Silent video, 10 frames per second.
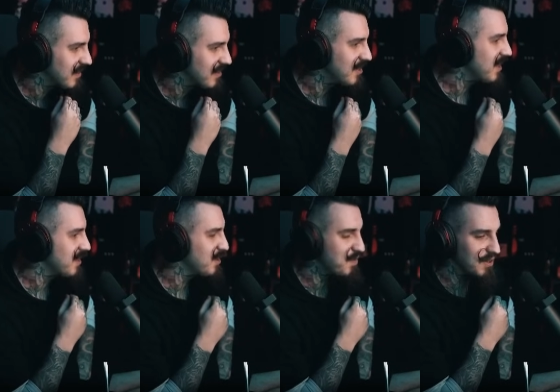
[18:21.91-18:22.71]
Nie, ja
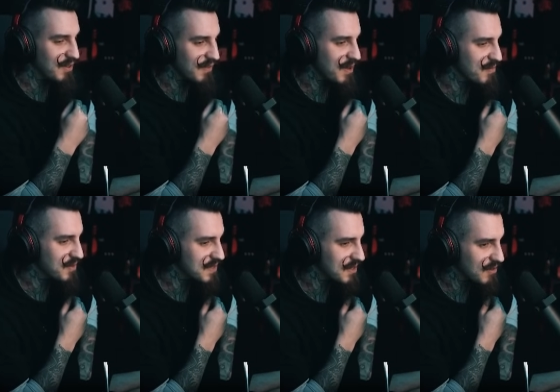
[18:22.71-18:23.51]
nie bejtowałem
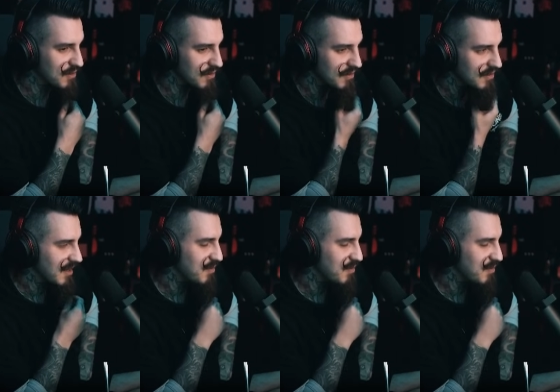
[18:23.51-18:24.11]
Beskitu.